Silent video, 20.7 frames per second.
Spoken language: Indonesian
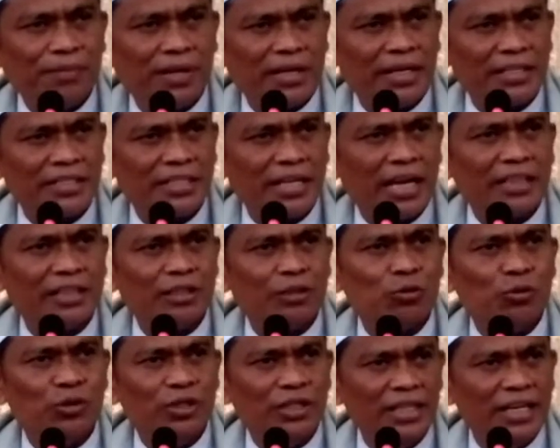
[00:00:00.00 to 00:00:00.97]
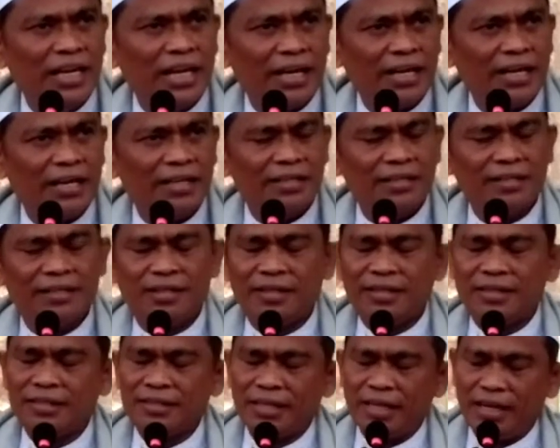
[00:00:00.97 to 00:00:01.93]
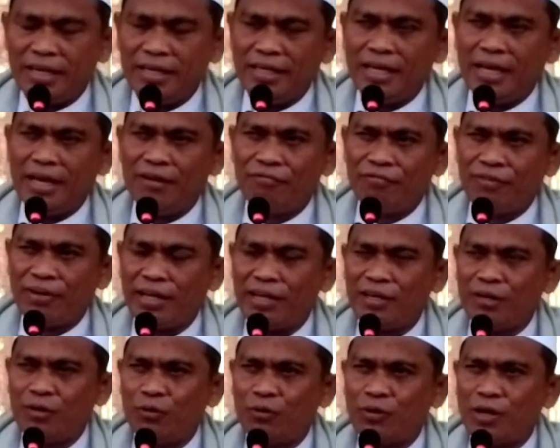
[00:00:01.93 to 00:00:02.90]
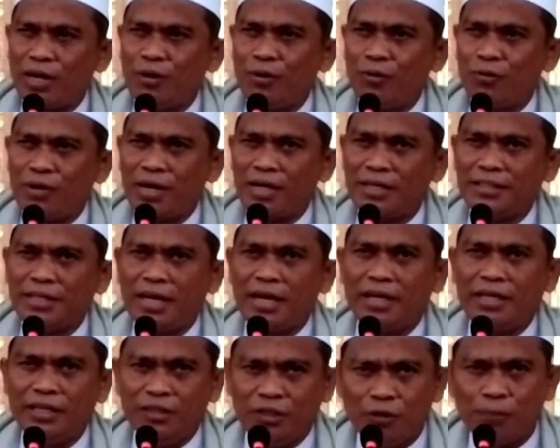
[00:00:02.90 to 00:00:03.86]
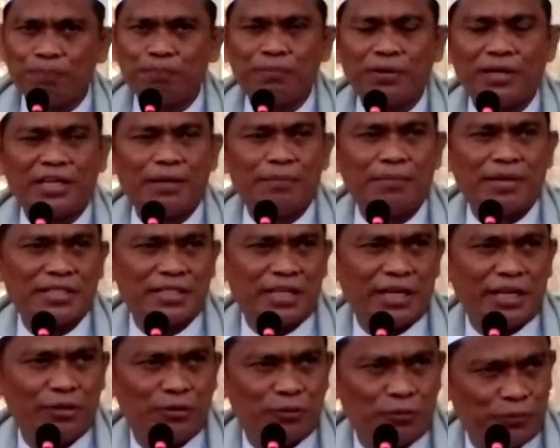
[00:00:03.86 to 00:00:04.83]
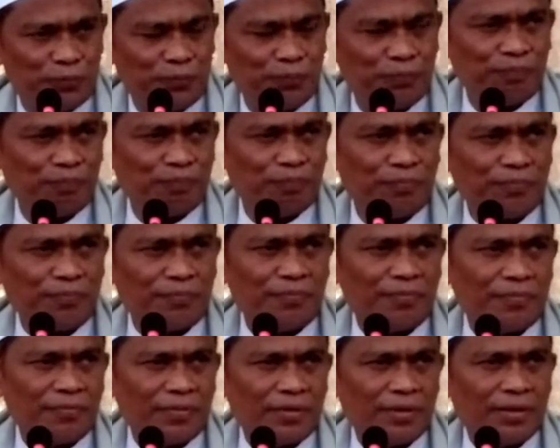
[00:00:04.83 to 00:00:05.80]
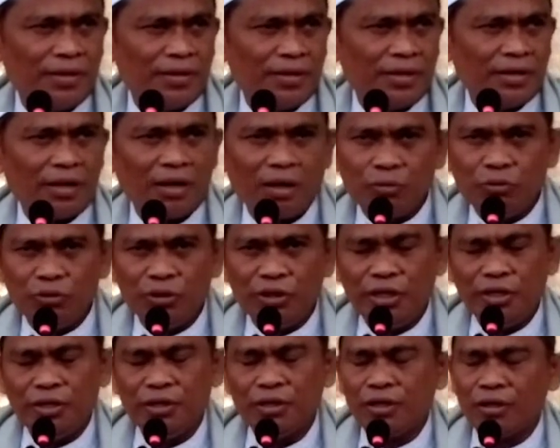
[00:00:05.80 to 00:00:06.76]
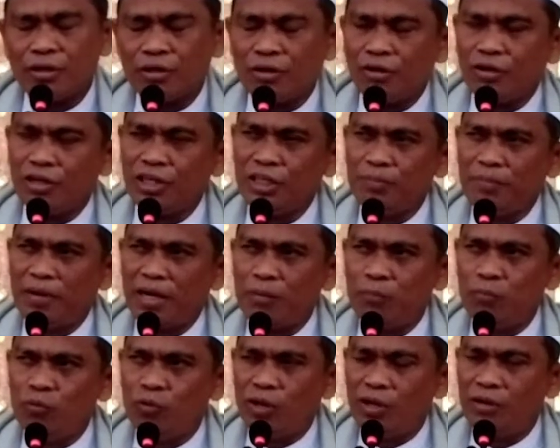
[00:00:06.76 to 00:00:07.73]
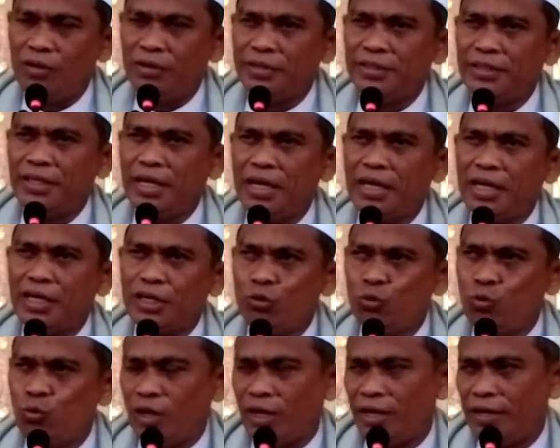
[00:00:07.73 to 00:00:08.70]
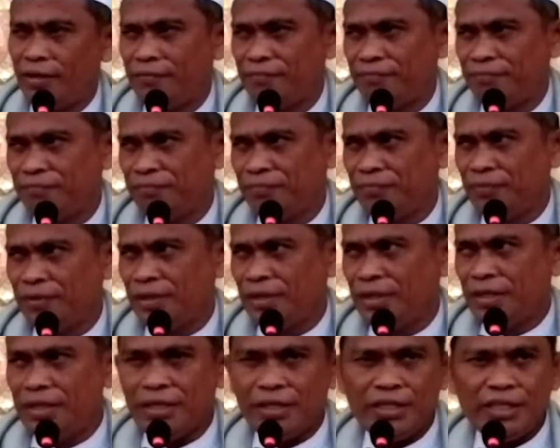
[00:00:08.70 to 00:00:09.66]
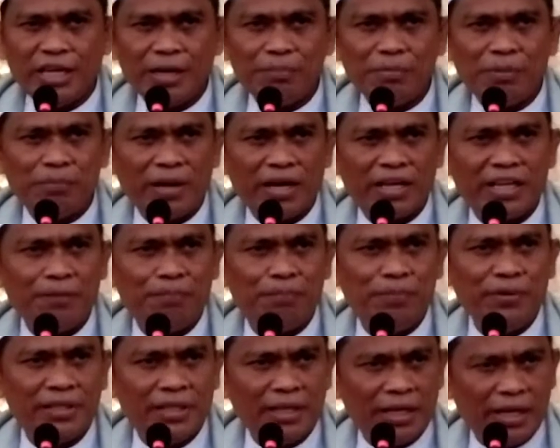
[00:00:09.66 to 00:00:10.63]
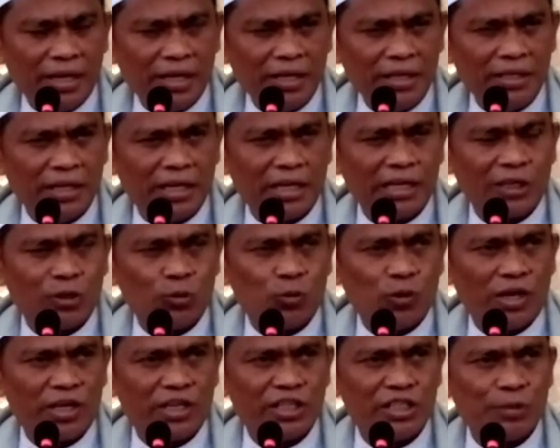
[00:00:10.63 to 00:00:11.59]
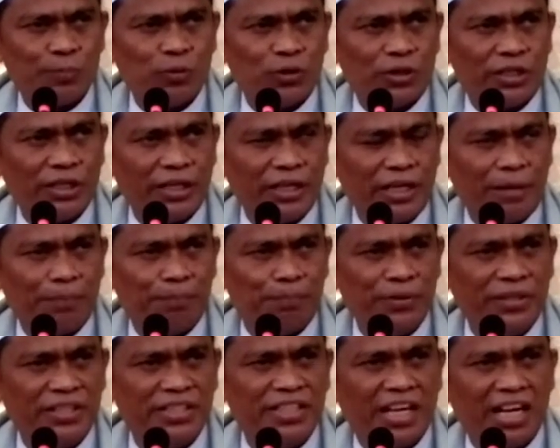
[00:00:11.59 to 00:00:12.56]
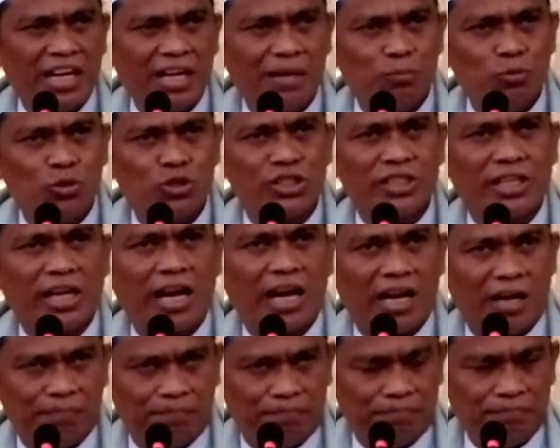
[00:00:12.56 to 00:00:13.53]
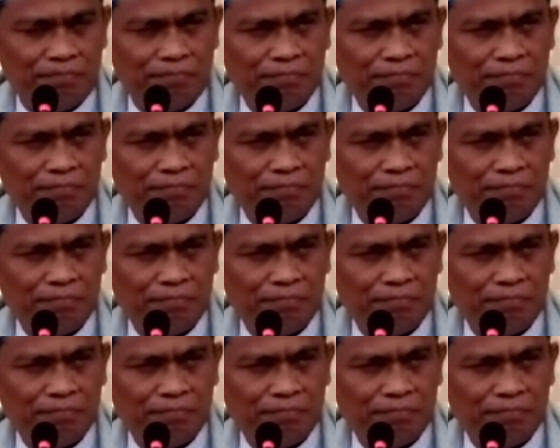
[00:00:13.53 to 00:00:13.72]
pada saat itu hilang dari hafalan orang-orang yang hidup pada masa itu. Hadirin rahimakumullah. Yang kedua, ia membagi bid'ah yang kedua disebut dengan bid'ah mustahab.